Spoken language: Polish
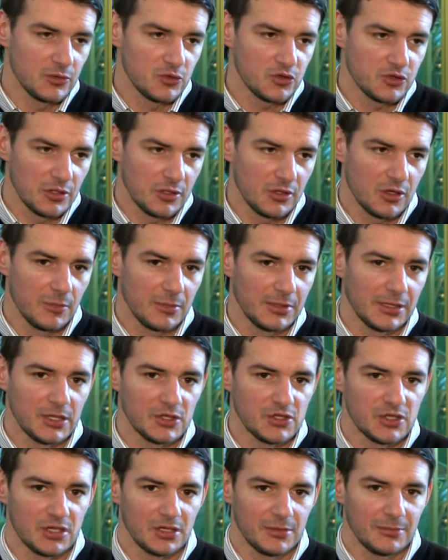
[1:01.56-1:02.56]
już tylko
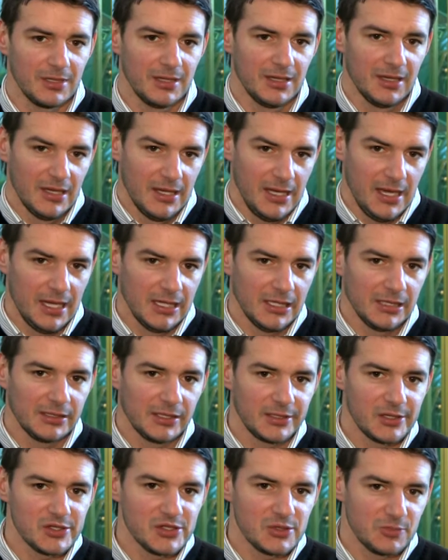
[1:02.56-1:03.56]
menadżerem, ale na
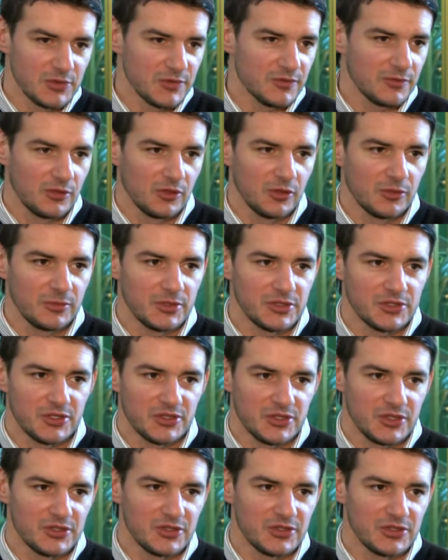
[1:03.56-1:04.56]
razie pozwolono mi jeszcze
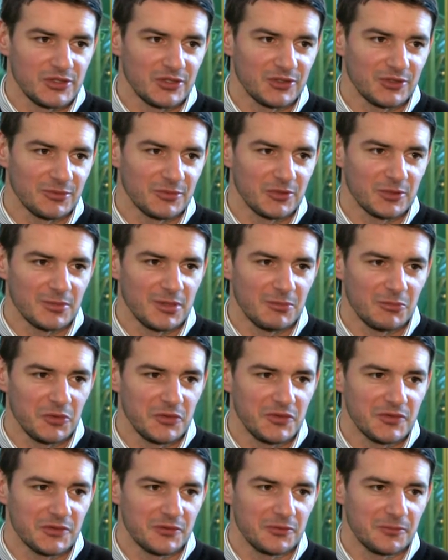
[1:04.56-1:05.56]
cieszyć się tą grą na
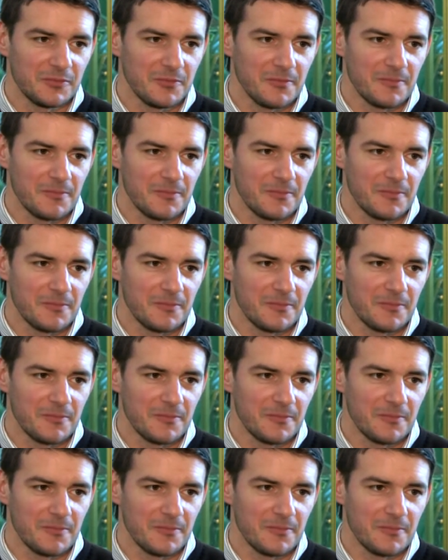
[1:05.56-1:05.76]
boisku.